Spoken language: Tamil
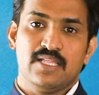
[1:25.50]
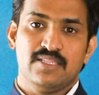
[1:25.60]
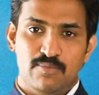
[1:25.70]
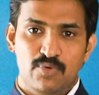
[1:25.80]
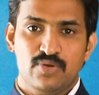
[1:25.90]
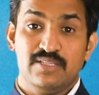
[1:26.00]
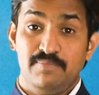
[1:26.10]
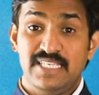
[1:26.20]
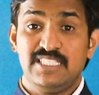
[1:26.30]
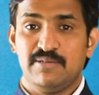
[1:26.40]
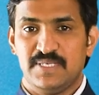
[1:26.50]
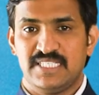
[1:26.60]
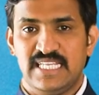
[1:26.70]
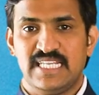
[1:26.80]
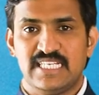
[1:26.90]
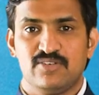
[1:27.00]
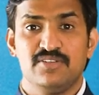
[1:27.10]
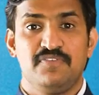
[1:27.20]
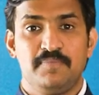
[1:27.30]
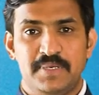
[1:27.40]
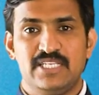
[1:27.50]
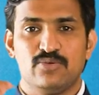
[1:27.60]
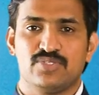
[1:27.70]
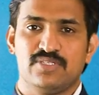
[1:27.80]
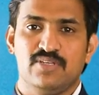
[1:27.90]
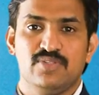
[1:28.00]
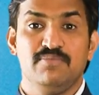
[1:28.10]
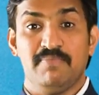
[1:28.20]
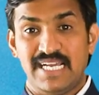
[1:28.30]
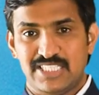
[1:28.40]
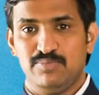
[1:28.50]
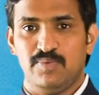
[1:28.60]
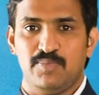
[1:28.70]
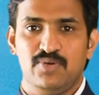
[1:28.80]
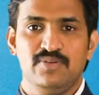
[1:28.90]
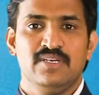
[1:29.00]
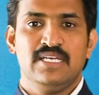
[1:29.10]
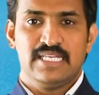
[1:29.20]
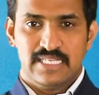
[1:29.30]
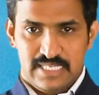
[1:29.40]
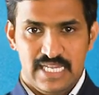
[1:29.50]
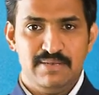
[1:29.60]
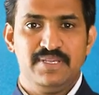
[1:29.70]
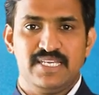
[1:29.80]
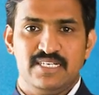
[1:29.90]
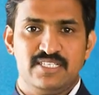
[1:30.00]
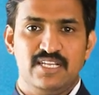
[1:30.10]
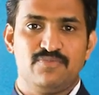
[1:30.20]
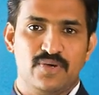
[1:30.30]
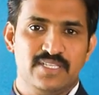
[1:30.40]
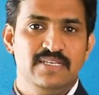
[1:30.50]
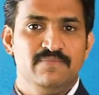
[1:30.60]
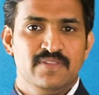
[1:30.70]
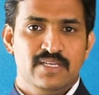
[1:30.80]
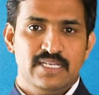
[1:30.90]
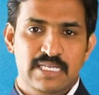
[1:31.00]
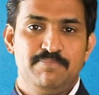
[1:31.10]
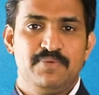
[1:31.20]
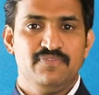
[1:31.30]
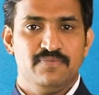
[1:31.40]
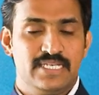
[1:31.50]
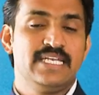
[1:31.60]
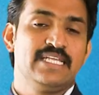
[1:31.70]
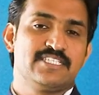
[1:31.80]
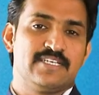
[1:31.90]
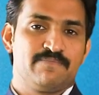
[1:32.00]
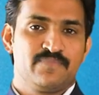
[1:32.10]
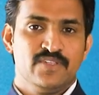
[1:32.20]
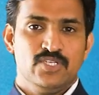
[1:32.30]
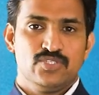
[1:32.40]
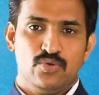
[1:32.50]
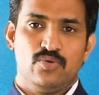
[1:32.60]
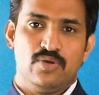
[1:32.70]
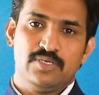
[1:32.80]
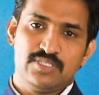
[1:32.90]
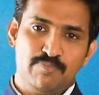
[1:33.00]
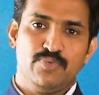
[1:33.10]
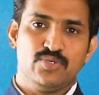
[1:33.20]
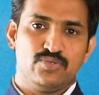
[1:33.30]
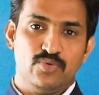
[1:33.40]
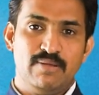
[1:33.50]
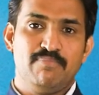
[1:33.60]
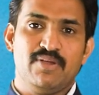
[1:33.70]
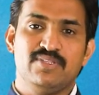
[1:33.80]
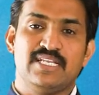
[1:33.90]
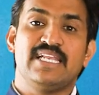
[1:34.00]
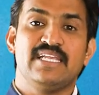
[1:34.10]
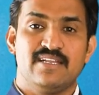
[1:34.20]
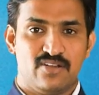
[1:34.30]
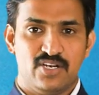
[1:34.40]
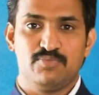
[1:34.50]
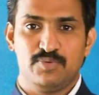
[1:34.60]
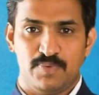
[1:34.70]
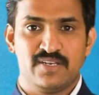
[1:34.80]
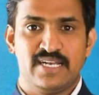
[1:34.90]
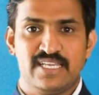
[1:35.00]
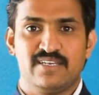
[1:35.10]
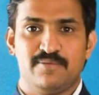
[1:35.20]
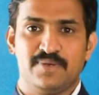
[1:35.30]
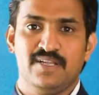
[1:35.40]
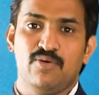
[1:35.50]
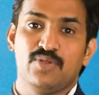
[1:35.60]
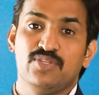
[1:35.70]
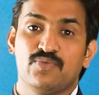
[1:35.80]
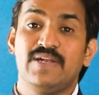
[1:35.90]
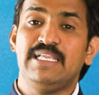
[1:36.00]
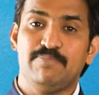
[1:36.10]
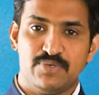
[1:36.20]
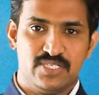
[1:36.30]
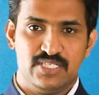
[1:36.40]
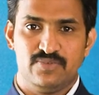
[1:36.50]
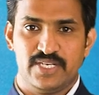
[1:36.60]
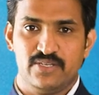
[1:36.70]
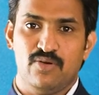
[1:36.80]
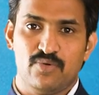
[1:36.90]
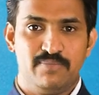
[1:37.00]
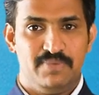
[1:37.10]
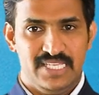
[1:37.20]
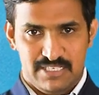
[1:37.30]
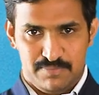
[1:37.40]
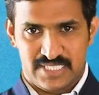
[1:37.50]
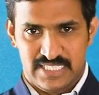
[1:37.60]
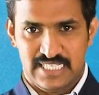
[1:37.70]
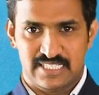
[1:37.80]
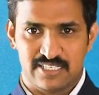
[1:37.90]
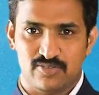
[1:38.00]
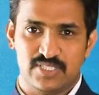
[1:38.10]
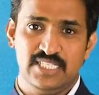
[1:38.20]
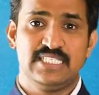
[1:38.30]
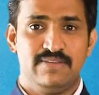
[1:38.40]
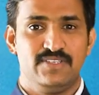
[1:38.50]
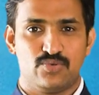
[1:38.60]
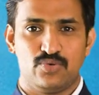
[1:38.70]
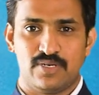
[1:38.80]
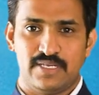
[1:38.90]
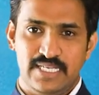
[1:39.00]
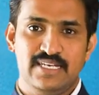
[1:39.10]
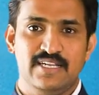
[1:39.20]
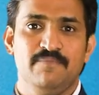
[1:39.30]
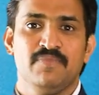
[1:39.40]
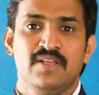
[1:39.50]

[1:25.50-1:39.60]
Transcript: அந்த அமௌண்ட்டில் பேசிக் ப்ளஸ் டிஎன்எஸ் அலவன்ஸ் ஃபிஃப்டீன் தௌசண்ட் தான் வந்து மேக்ஸிமம் அமௌண்ட் கேன் பி கன்சிடர் ஃபார் தி இபிஎஃப் டிடெக்ஷன் ஸோ சப்போஸ் ஒரு எம்ப்ளாய் வந்து நிறைய நான் கான்ட்ரிபியூட் பண்ண நினைக்கிறேன் அப்படின்னா அவர் வந்து டுவெண்ட்டி வரைக்கும் அவரோட பேசிக் ப்ளஸ் டிஎன்எஸ் அலவன்ஸ் வந்து சேவிங்ஸ் கொடுக்கலாம் ஏன்னா